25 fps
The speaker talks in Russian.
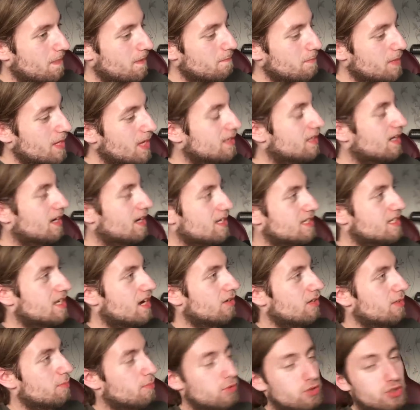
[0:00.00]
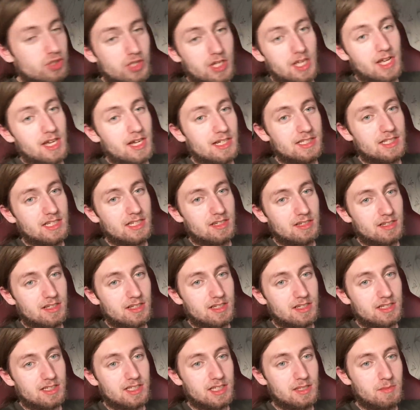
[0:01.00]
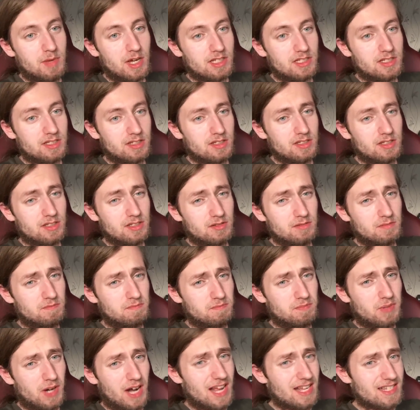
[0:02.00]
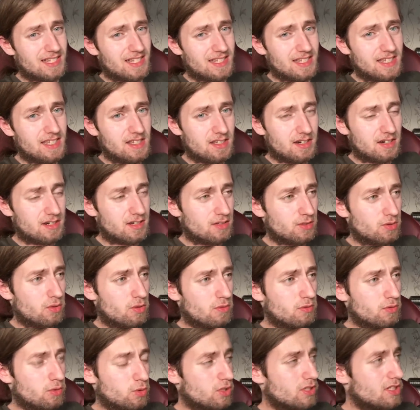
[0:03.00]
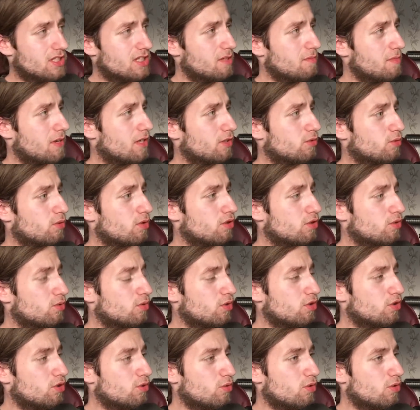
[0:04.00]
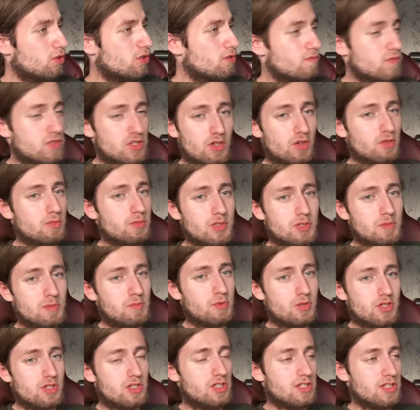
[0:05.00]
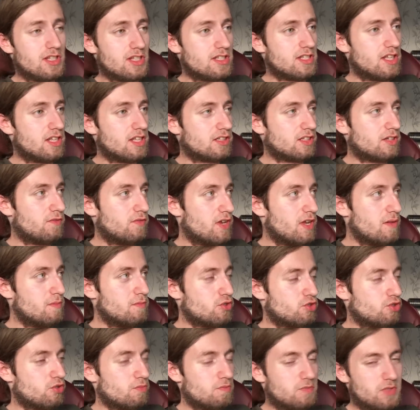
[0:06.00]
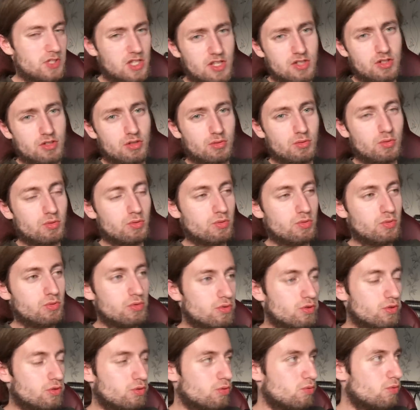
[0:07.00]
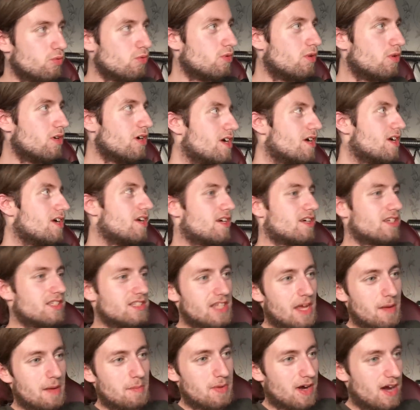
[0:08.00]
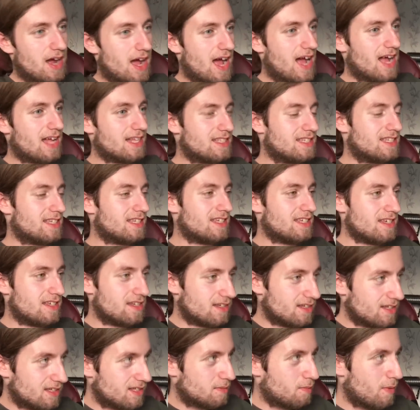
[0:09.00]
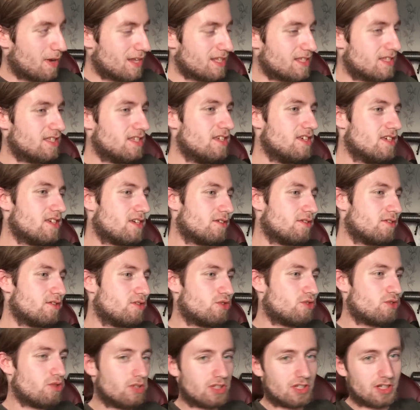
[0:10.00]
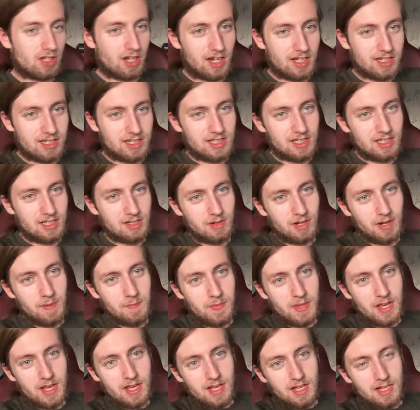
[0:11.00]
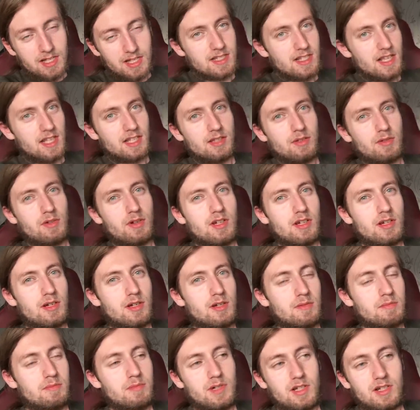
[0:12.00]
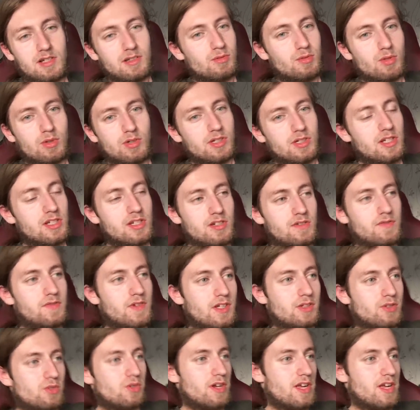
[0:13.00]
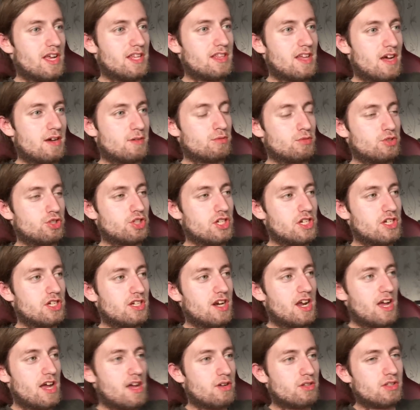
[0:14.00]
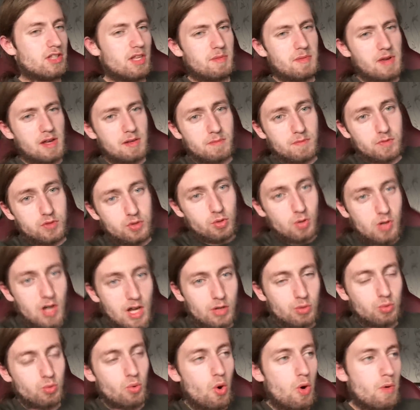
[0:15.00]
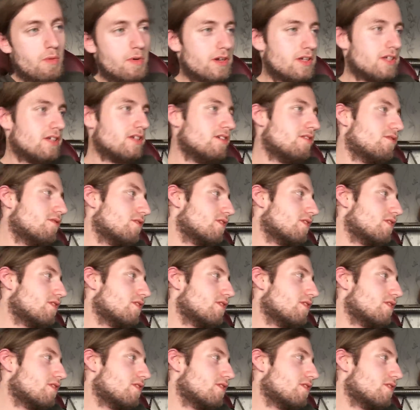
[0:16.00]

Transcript: Меня это расстраивало, потому что я хотел э, снимать э, разные игры, но в итоге снимал только Доки-Доки, в основном из-за просто недостатка времени, чтобы сесть за другую игру, разобраться, э, смонтировать все это красиво. Из-за этого были только игры, в которые я и так уже играю, там как бы все готово, и